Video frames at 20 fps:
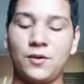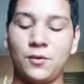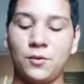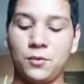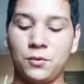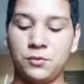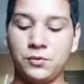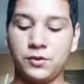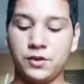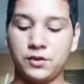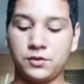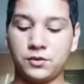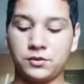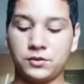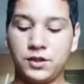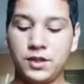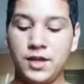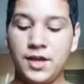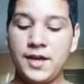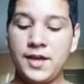Ela é a única
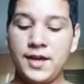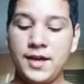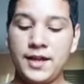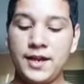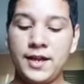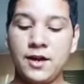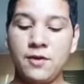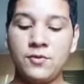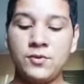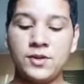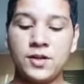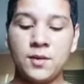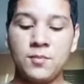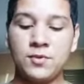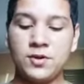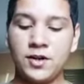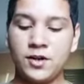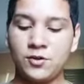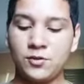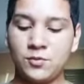mulher no mundo que
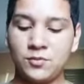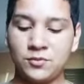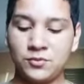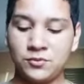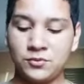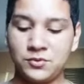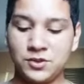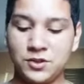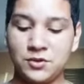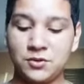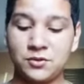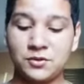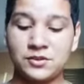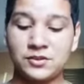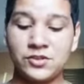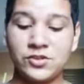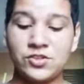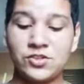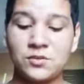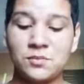constantemente
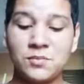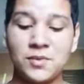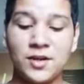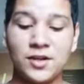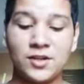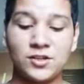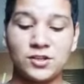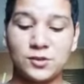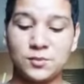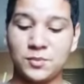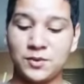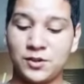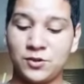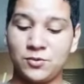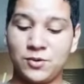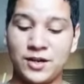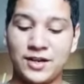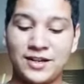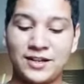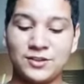perdoará suas
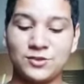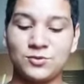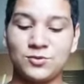mentiras,